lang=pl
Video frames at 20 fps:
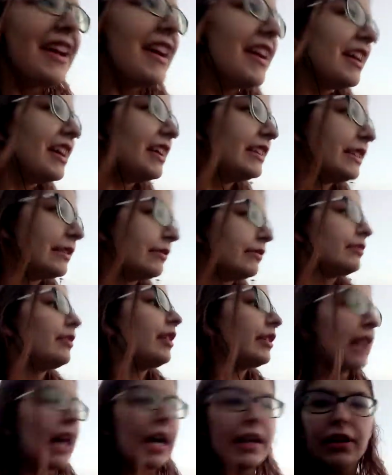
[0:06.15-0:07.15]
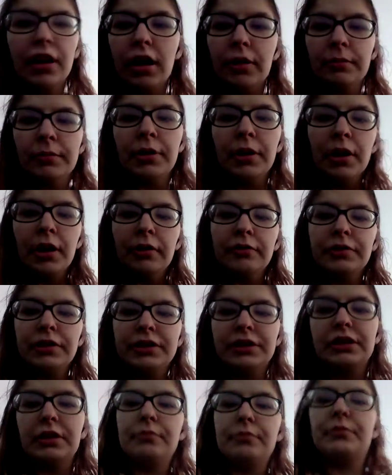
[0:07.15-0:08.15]
E, ze mną latają,
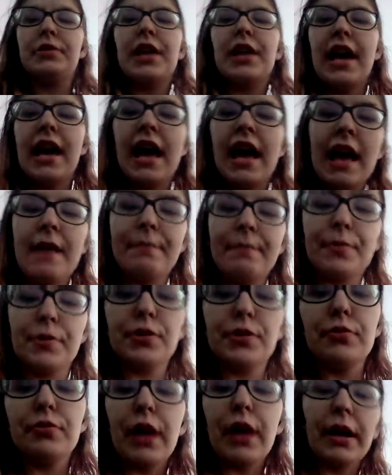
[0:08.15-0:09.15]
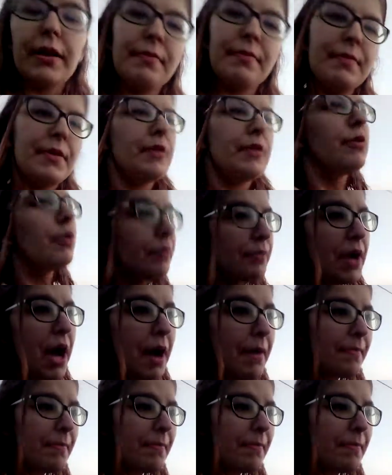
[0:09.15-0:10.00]
wszyscy mnie po prostu jakby lubią.